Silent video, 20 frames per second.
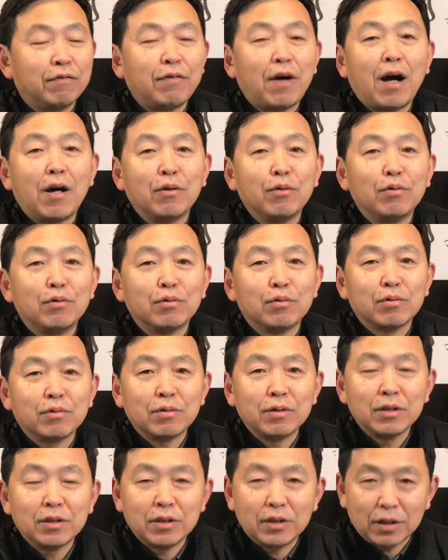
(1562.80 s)
法律
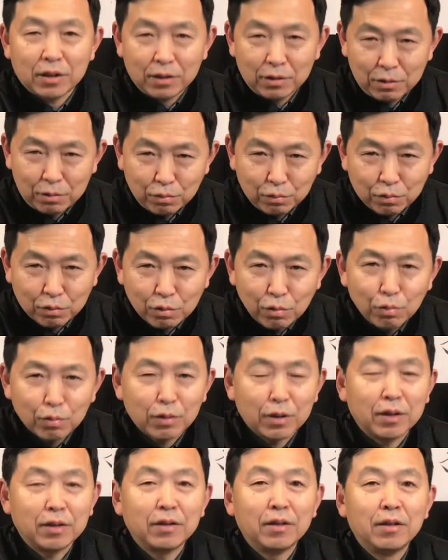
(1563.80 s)
这个诉
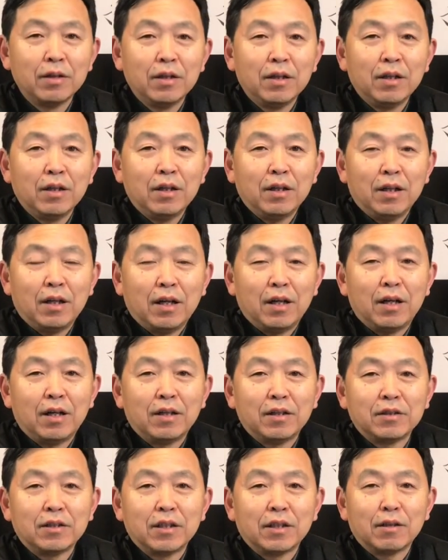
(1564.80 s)
讼呢？
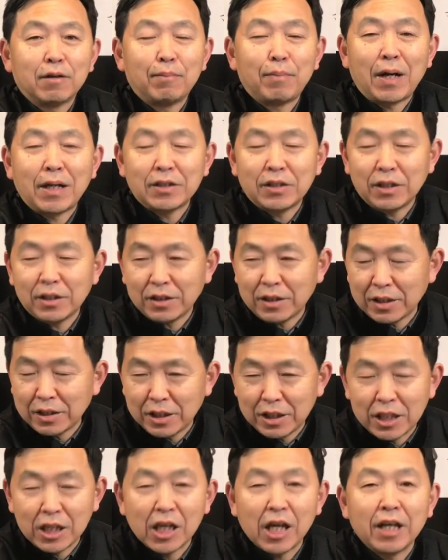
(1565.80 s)
啊，这个把这些
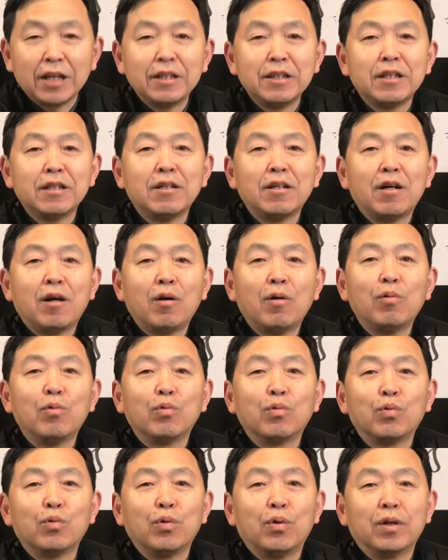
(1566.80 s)
前因后
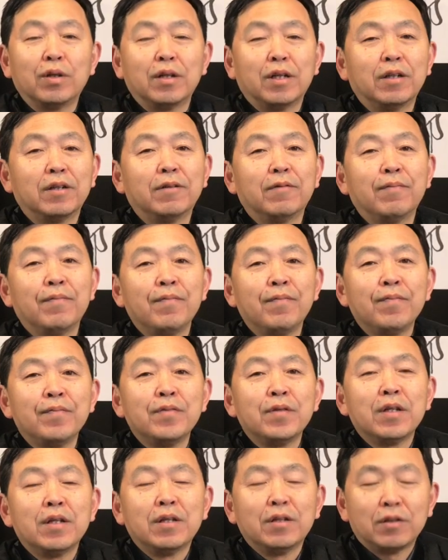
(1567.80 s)
果呢
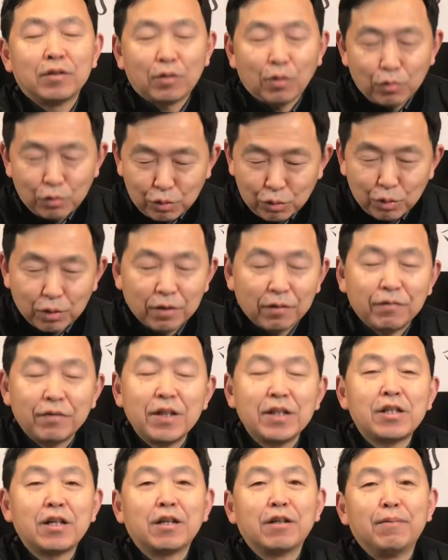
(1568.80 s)
都说的
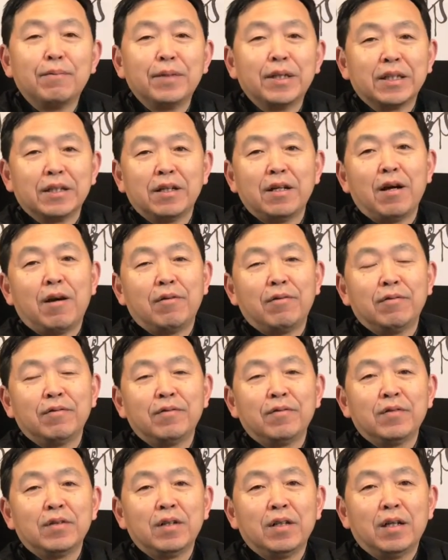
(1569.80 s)
非常的明了
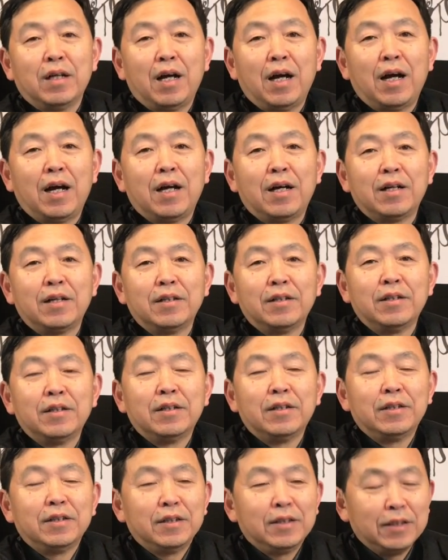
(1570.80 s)
啊。
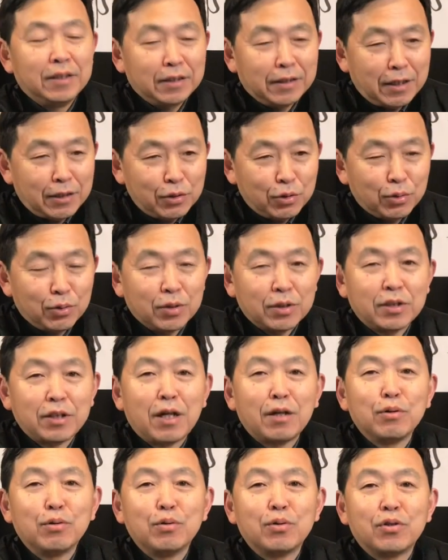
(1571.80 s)
应该说
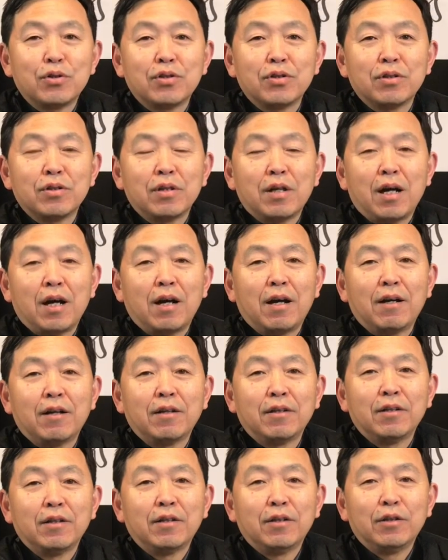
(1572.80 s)
张女士啊，
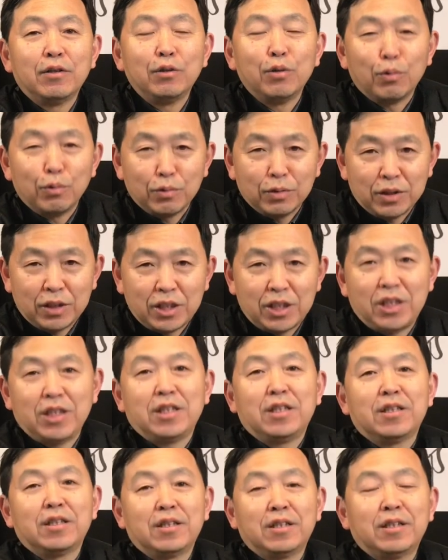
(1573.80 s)
勇
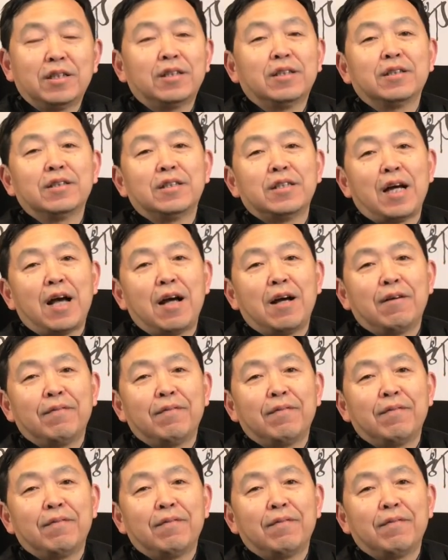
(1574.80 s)
气可嘉